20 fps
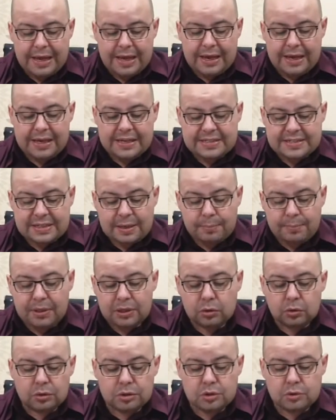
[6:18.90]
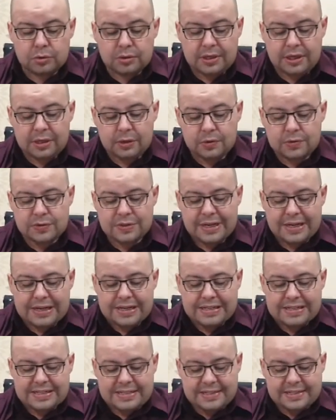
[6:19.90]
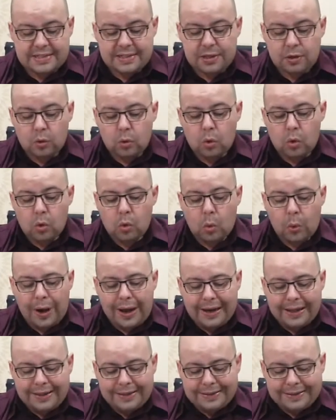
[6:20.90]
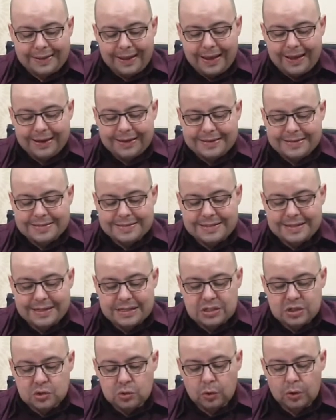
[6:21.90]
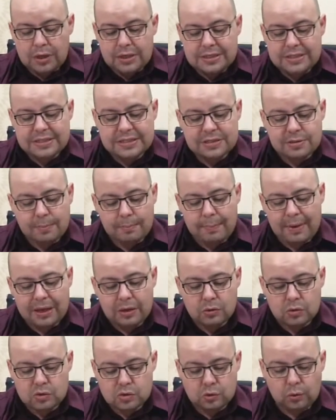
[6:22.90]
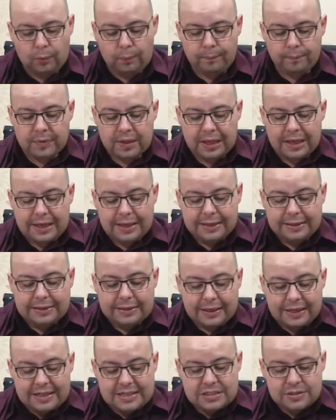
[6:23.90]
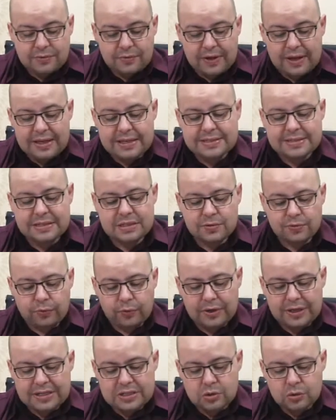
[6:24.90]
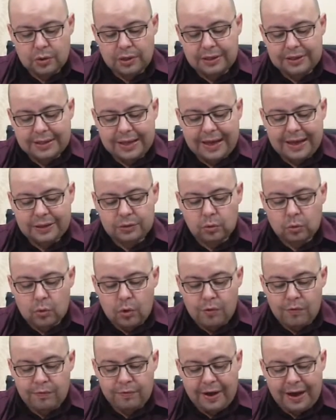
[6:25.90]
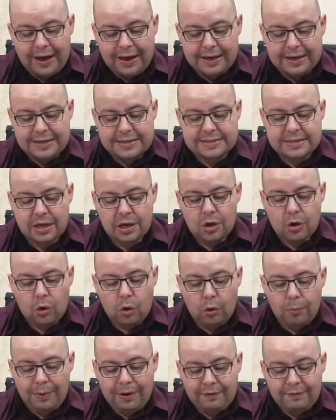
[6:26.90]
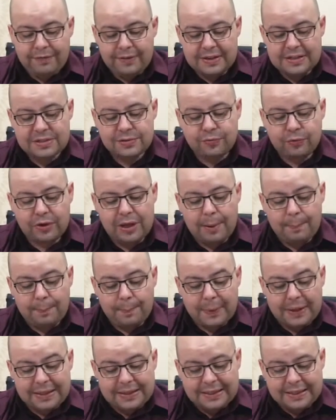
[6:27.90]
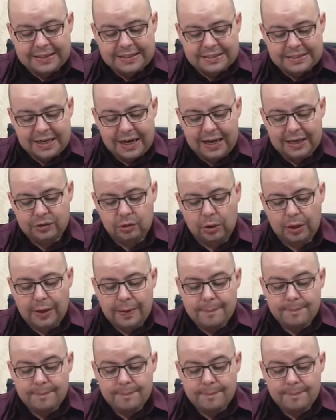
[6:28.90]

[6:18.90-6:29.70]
Recebi dos judeus cinco quarentenas de açoites menos um. Três vezes fui açoitado com varas, uma vez fui apedrejado,